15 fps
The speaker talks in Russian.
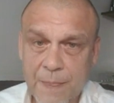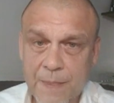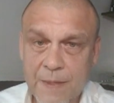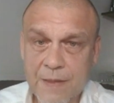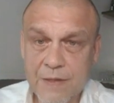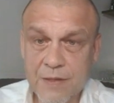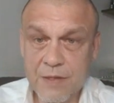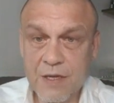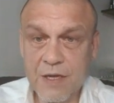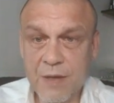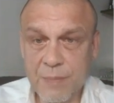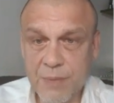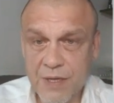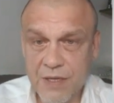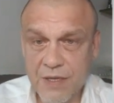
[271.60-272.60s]
Да,
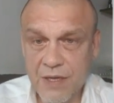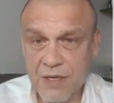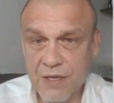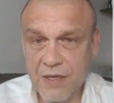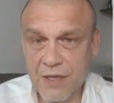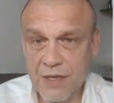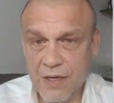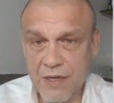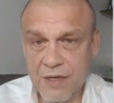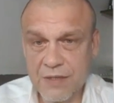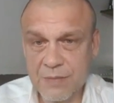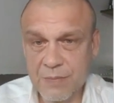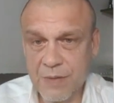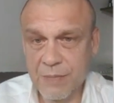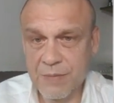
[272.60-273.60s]
про деньги, Алекс,
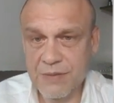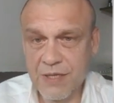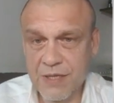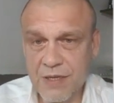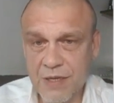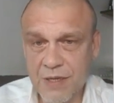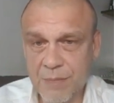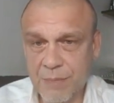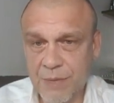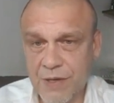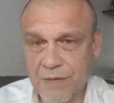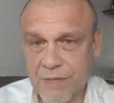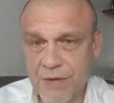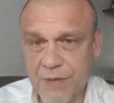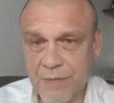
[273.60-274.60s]
мы обязательно
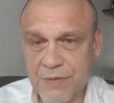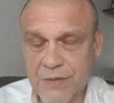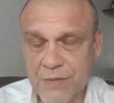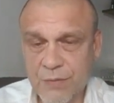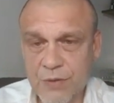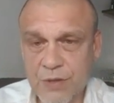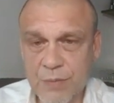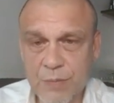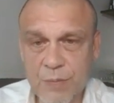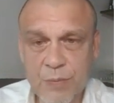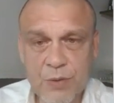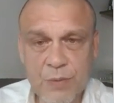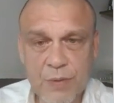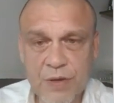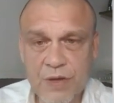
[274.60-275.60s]
поговорим сегодня. Мы
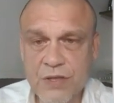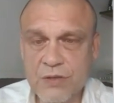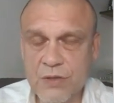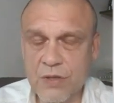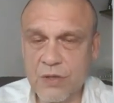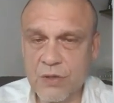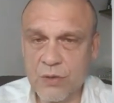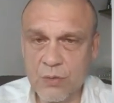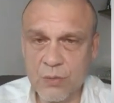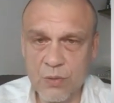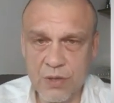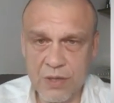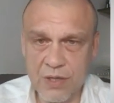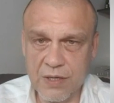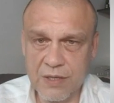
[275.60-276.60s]
будем говорить сегодня
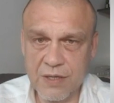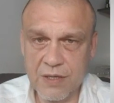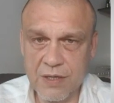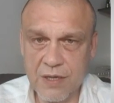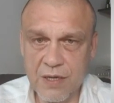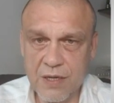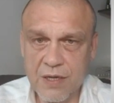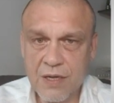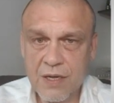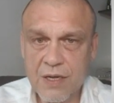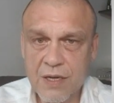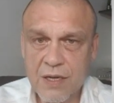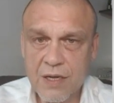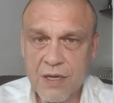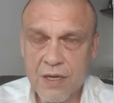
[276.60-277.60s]
только о деньгах
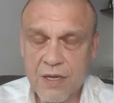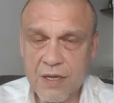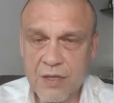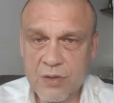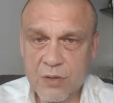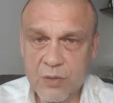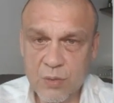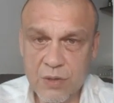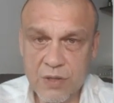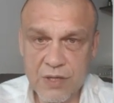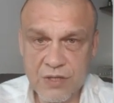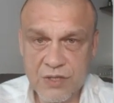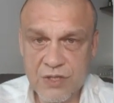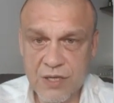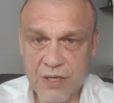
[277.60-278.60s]
и только о
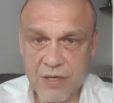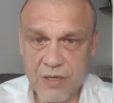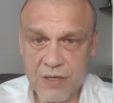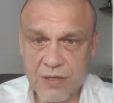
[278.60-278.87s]
жадине.